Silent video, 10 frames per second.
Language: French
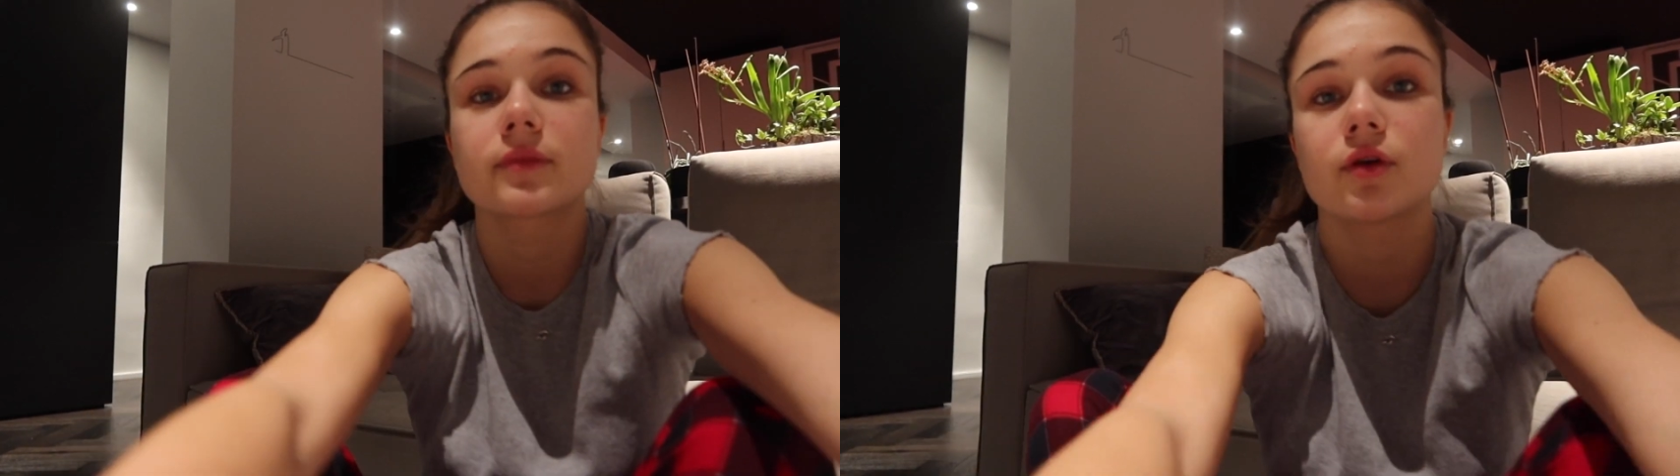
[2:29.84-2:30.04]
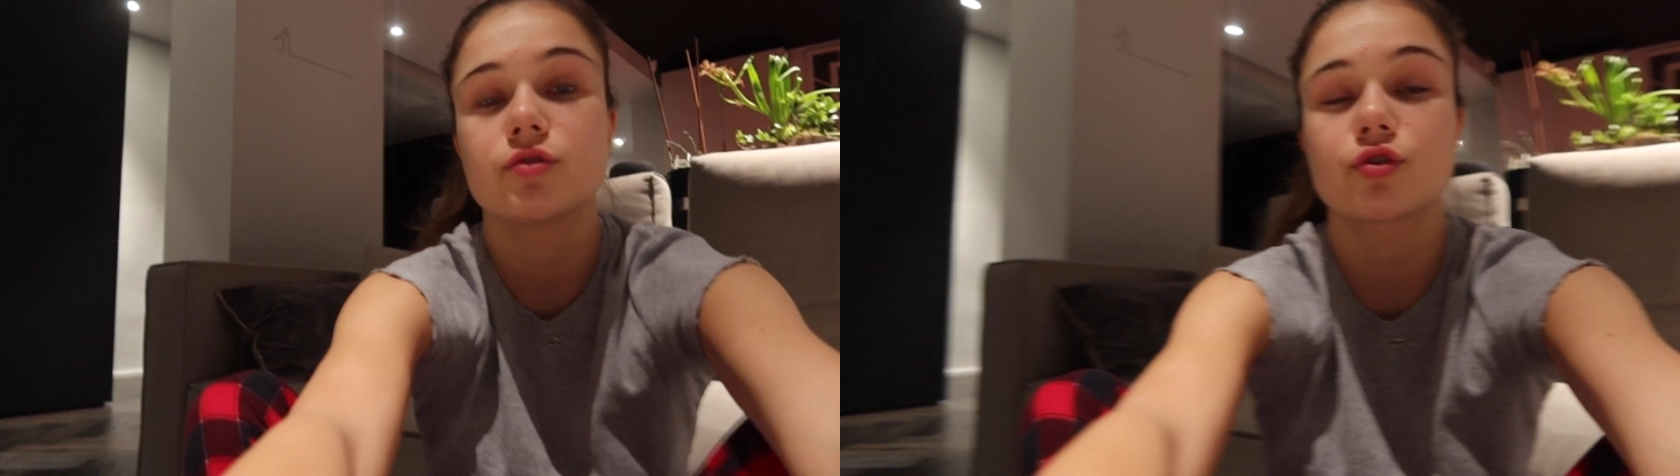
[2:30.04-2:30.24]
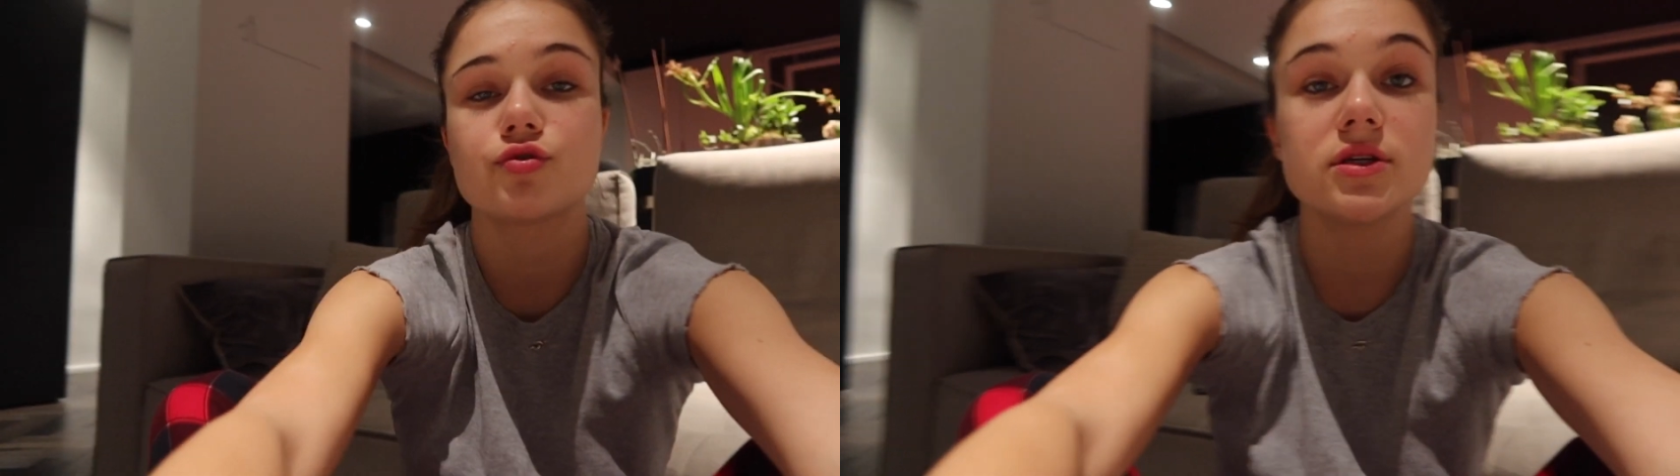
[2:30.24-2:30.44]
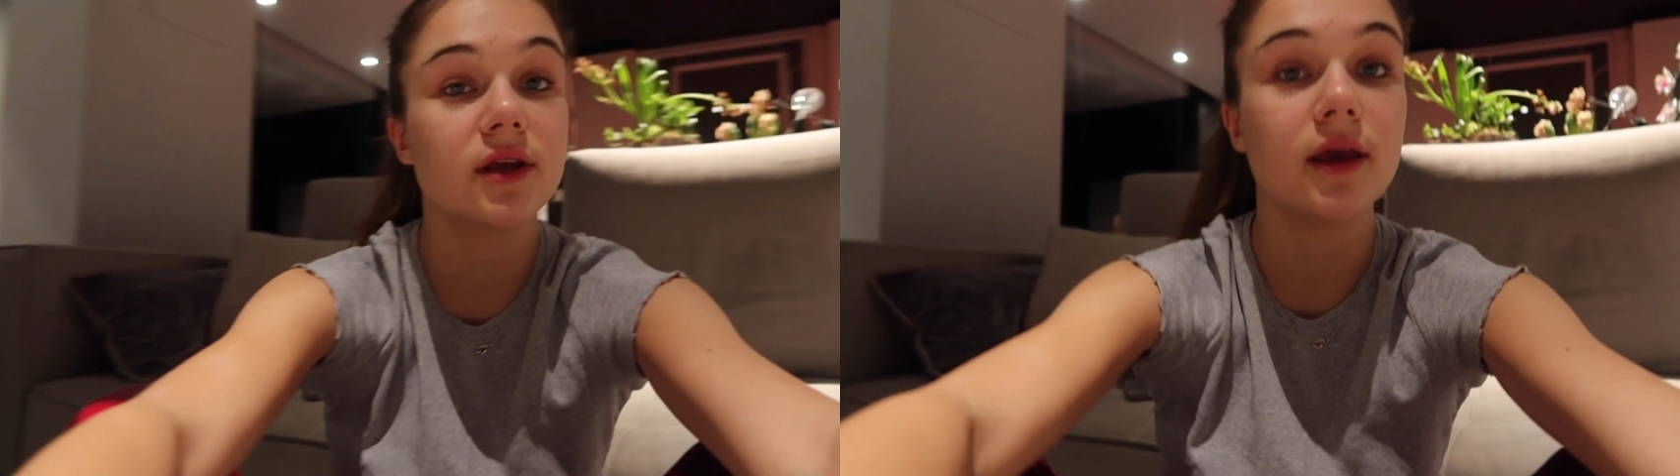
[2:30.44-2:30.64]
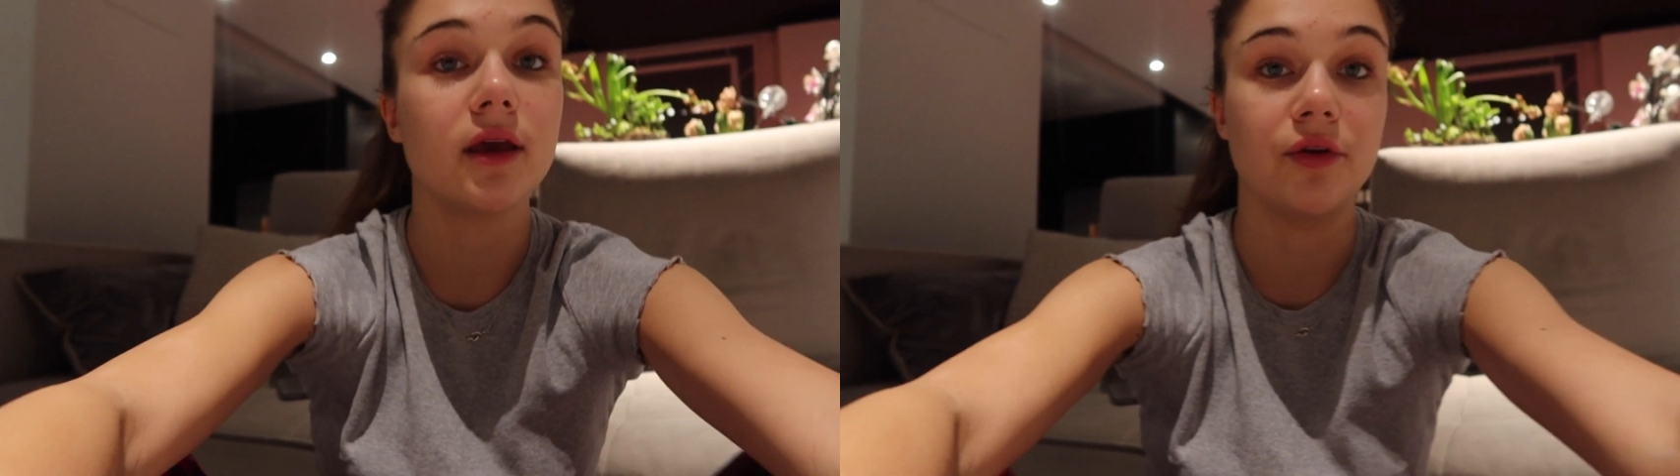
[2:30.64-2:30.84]
Aujourd'hui
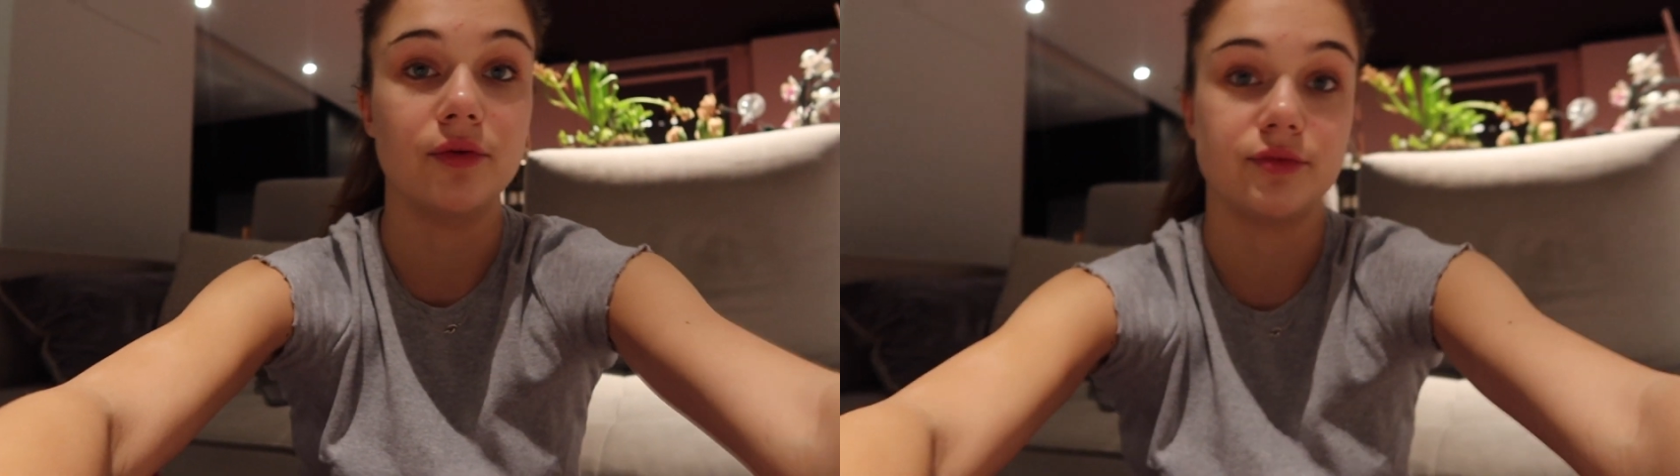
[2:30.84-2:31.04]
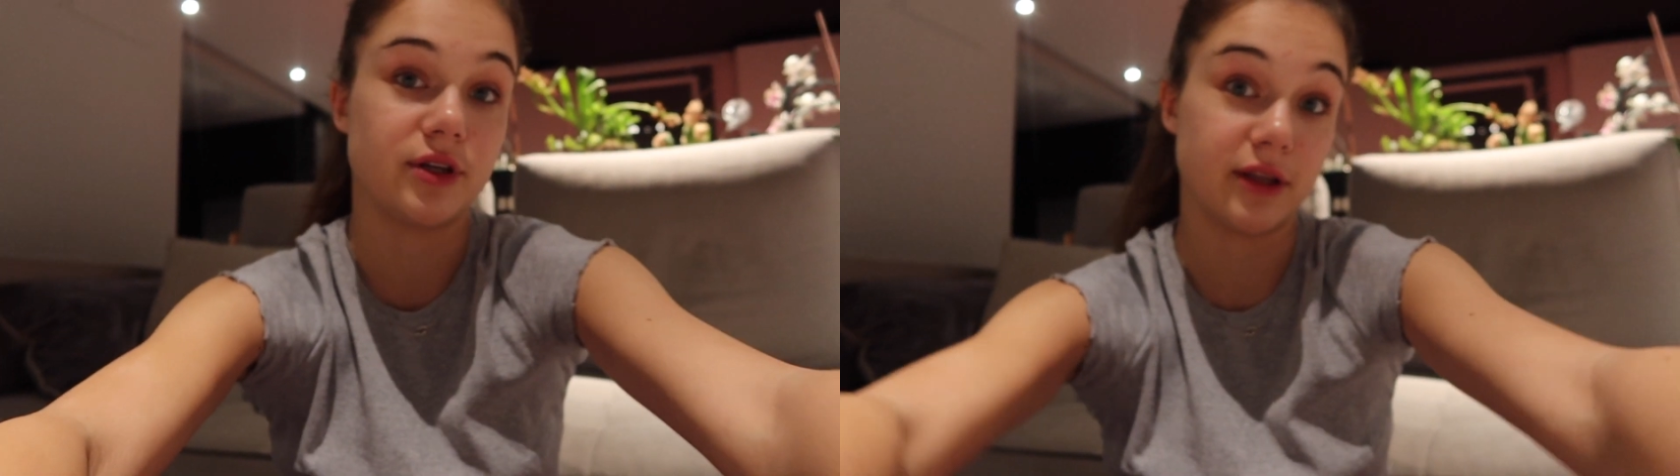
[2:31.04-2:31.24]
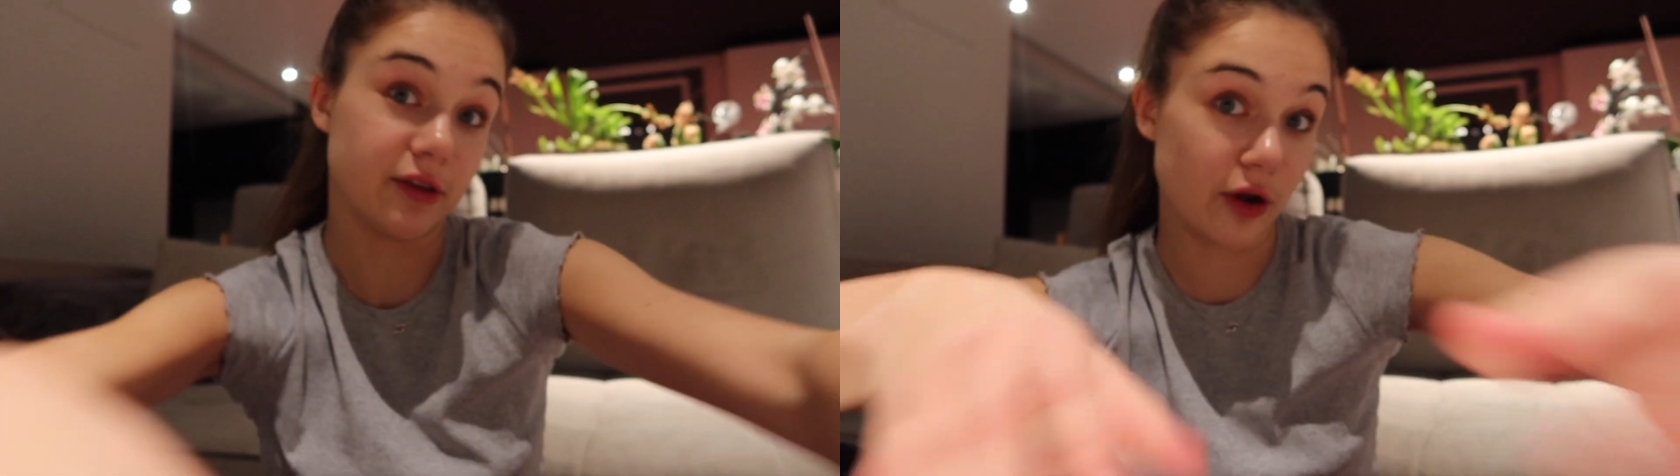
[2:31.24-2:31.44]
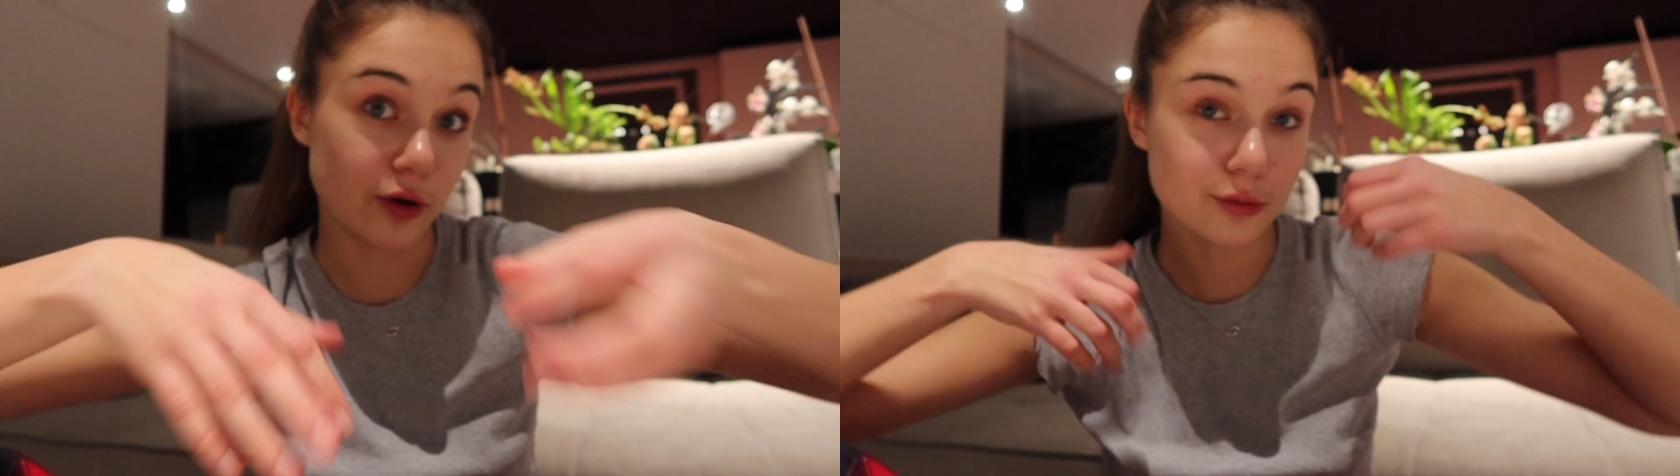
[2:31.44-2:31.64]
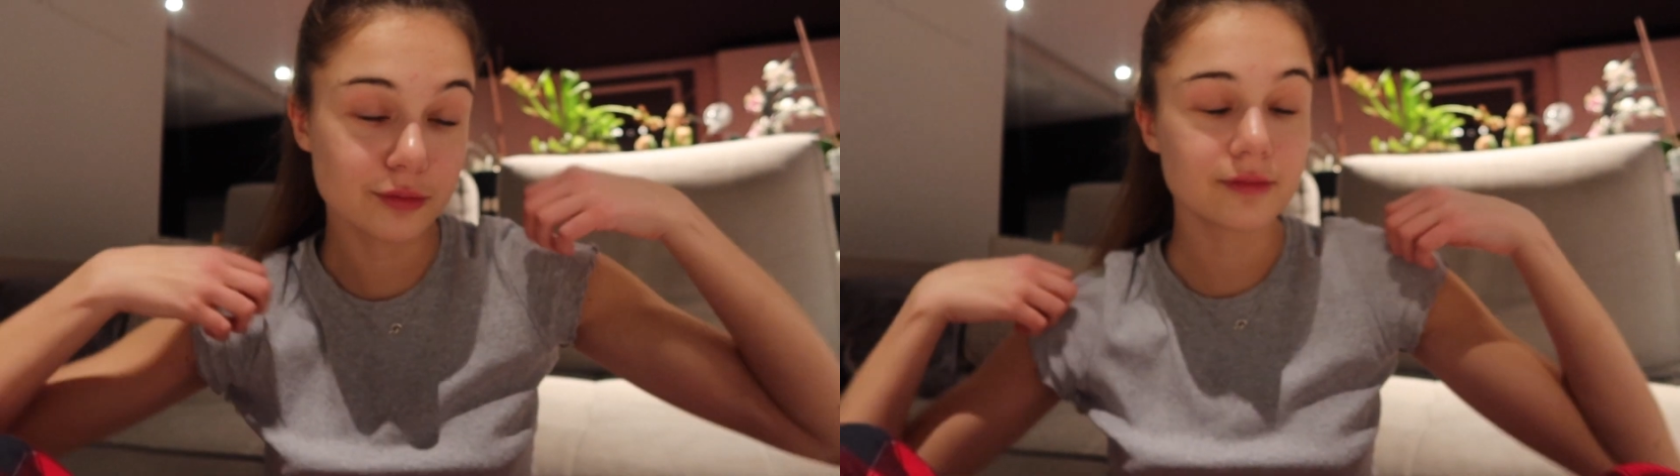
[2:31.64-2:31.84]
j'ai été seule.